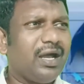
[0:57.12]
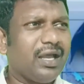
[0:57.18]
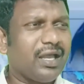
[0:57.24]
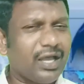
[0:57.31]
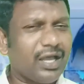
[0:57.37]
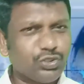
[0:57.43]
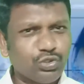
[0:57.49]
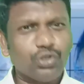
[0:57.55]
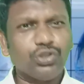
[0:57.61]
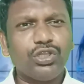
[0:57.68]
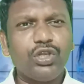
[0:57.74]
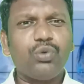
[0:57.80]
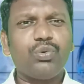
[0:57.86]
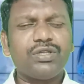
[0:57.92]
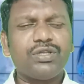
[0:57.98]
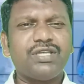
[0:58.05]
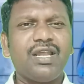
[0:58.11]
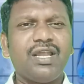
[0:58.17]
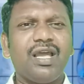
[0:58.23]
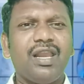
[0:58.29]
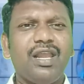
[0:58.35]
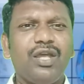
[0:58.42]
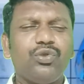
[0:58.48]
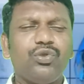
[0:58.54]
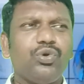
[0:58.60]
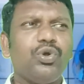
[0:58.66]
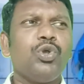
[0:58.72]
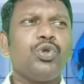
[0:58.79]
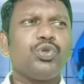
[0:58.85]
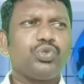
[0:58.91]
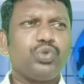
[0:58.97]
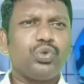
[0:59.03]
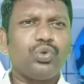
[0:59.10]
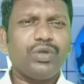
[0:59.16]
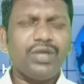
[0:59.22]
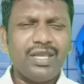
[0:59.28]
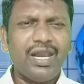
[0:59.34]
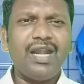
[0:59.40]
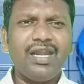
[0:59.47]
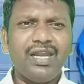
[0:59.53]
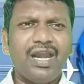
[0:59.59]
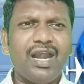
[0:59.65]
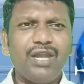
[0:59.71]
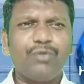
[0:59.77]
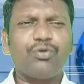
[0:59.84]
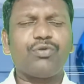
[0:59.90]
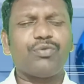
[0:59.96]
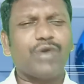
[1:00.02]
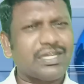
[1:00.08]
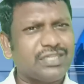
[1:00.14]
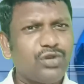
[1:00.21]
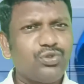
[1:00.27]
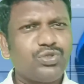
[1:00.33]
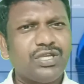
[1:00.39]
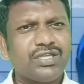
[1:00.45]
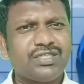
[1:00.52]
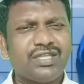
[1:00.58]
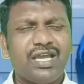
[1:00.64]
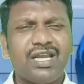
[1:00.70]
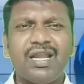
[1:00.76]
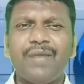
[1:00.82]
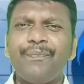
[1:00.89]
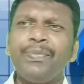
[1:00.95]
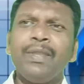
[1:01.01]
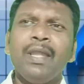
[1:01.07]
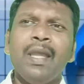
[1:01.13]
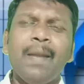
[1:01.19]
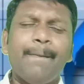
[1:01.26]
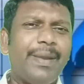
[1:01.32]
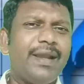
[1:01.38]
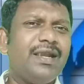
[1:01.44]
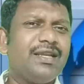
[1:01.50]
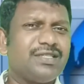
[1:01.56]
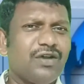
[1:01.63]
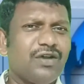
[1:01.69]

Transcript: ఇంకా సొంతలు కూడా సరిగా లేదు సో ఇలాంటి ఇలాంటి కష్టాలు వచ్చేస్తున్నాయన్న పన్నెండు